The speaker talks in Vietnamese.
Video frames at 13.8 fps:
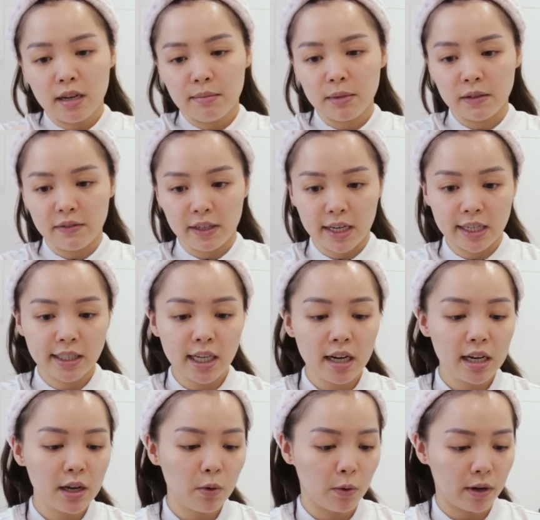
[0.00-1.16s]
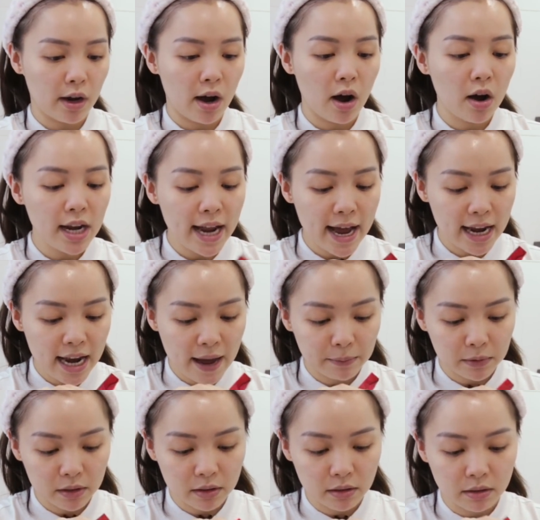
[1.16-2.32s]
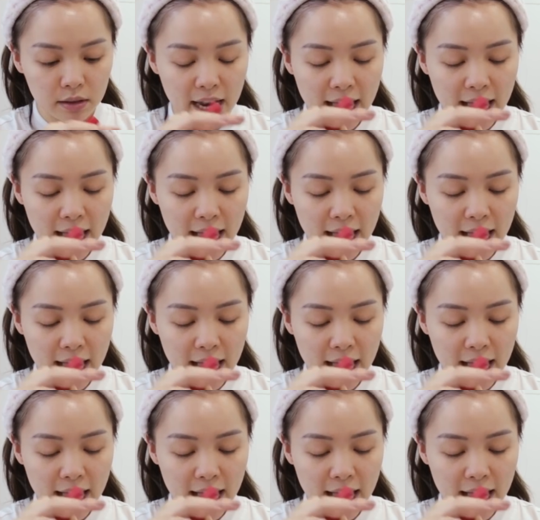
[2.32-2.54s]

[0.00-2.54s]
bởi vì cái chất liệu của nó là làm từ